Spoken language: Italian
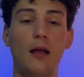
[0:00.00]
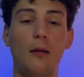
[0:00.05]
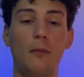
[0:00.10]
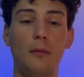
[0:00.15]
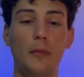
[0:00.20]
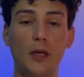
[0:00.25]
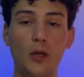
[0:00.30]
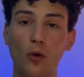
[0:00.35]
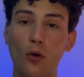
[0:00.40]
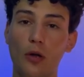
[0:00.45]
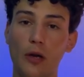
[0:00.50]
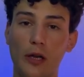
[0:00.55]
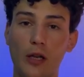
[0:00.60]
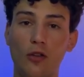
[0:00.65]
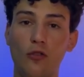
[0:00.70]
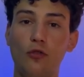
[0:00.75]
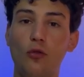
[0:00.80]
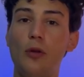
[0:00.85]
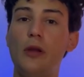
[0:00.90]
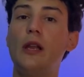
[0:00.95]
minore di
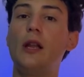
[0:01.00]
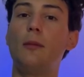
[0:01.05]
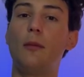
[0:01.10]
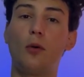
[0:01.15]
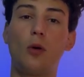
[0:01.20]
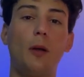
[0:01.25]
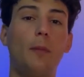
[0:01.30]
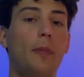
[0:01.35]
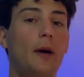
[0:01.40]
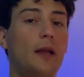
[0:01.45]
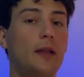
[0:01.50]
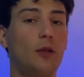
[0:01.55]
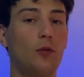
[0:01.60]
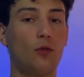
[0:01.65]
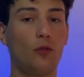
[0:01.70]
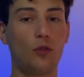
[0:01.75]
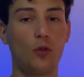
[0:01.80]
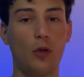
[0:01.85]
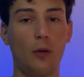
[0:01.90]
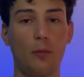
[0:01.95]
insulina ma una parte
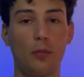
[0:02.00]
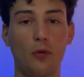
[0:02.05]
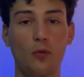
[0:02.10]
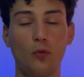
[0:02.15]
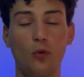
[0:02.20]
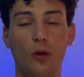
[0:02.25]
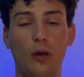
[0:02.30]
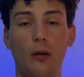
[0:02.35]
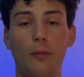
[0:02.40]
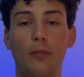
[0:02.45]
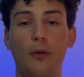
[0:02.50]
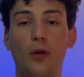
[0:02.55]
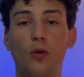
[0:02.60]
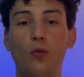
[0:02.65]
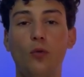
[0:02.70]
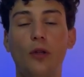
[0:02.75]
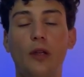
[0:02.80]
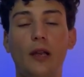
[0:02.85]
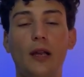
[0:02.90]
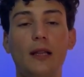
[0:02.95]
continua a produrle per
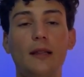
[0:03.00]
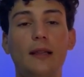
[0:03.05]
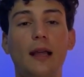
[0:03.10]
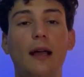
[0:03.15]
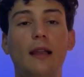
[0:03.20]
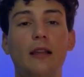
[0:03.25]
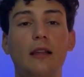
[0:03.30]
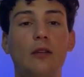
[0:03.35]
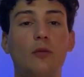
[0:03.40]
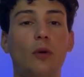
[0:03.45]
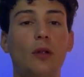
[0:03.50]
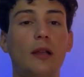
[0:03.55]
cui in realtà le,